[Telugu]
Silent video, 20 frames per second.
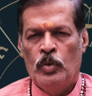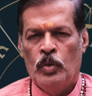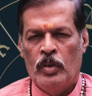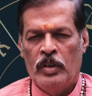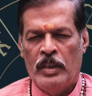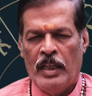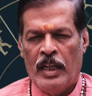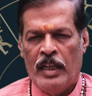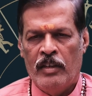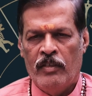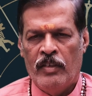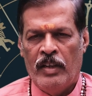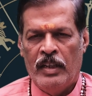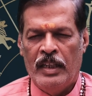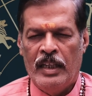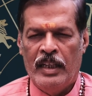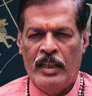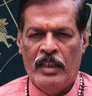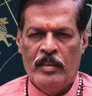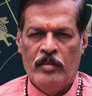సో
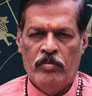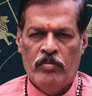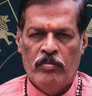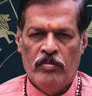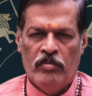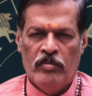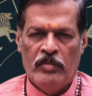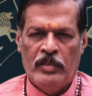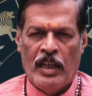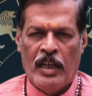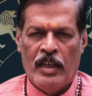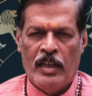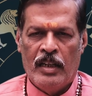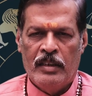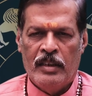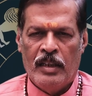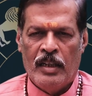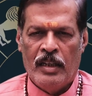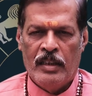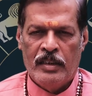దానివల్లనే చాలా
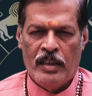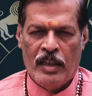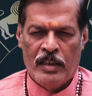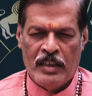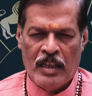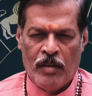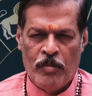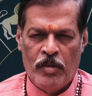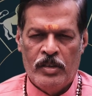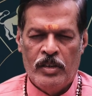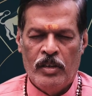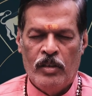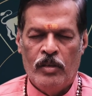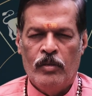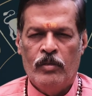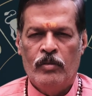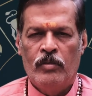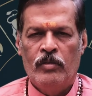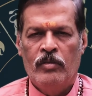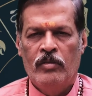చాలా చాలా సమస్యలు
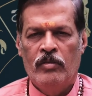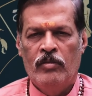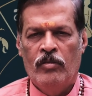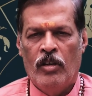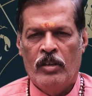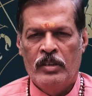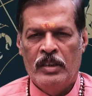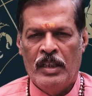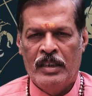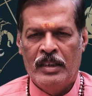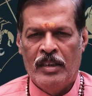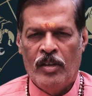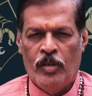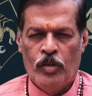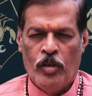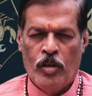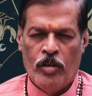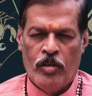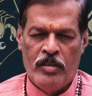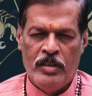ఒకదాని
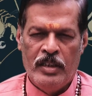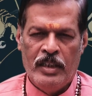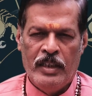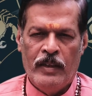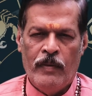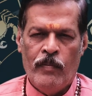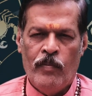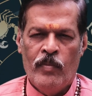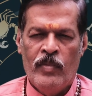తర్వాత ఒకటి వచ్చి